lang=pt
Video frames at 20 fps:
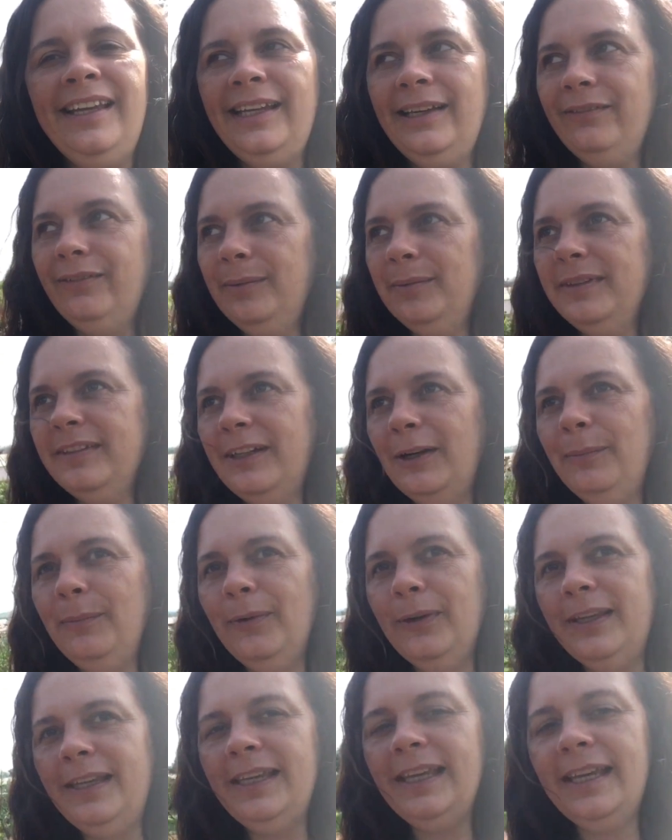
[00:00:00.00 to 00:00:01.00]
E vou mostrar um
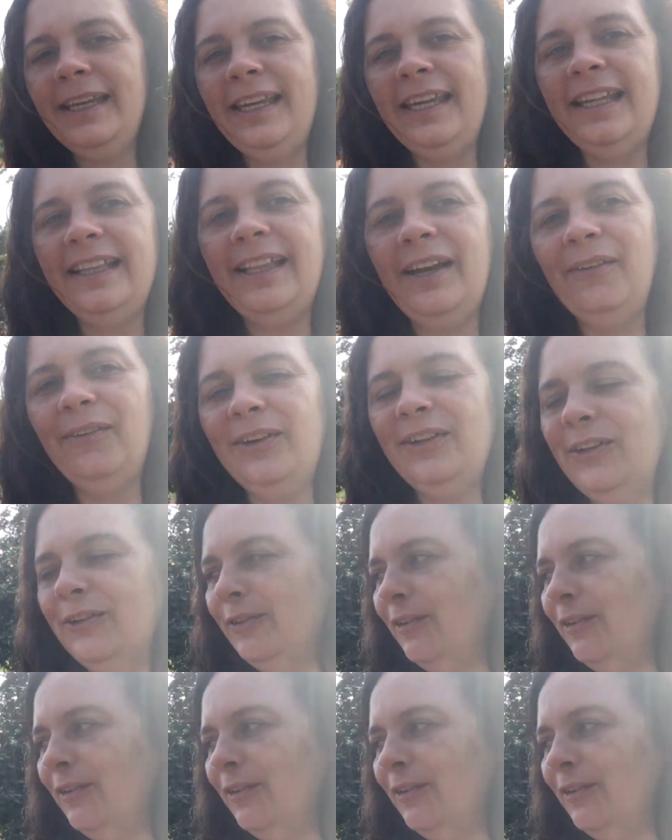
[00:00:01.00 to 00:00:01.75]
pouquinho aqui da onde eu vou